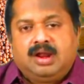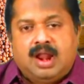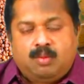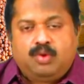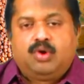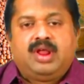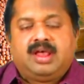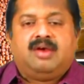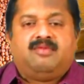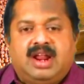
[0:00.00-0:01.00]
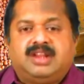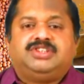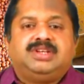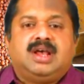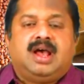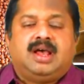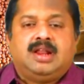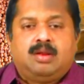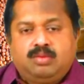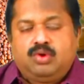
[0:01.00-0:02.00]
நம்மளுடைய வளர்ச்சிக்காக
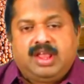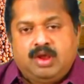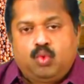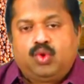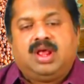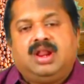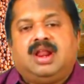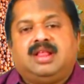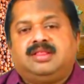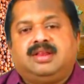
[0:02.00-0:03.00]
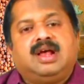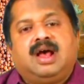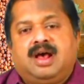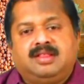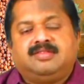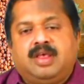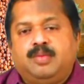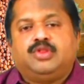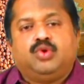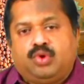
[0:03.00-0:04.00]
நம்மளுடைய உடல் நலத்திற்காக அது
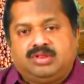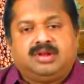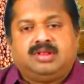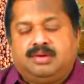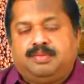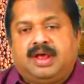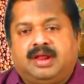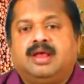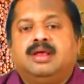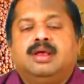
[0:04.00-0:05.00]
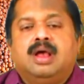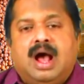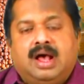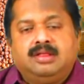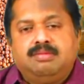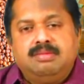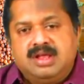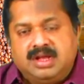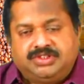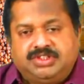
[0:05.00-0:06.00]
சேமித்து கொடுத்துருக்குதுன்னு பாருங்கள் அது
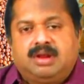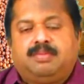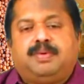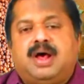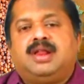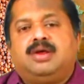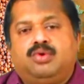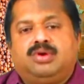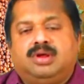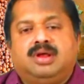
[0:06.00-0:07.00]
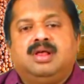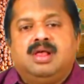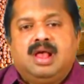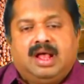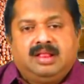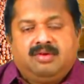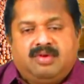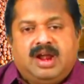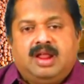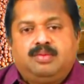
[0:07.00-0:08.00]
மிகச்சிறப்பான ஒரு அந்த
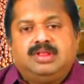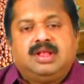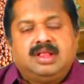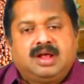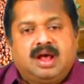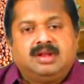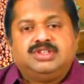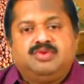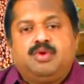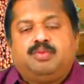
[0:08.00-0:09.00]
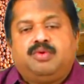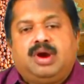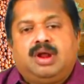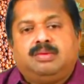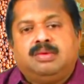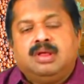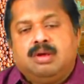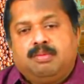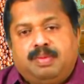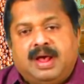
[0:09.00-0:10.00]
வண்ணம் வந்து அந்த கருஞ்சிவப்பு வண்ணம்
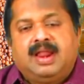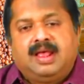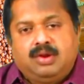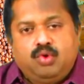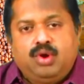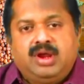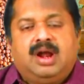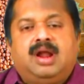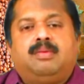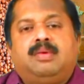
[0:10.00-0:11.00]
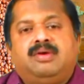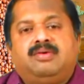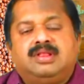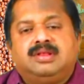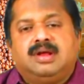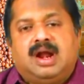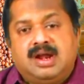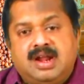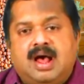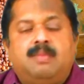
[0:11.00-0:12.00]
பல நோய்கள் நம்மை வந்து
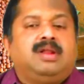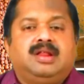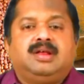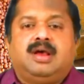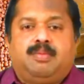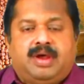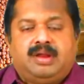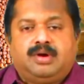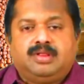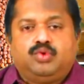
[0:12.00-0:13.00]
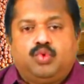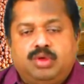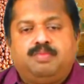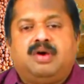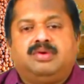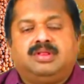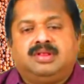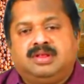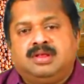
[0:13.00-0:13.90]
அண்டாமல் இருக்க பயன்படுது குறிப்பாக வந்து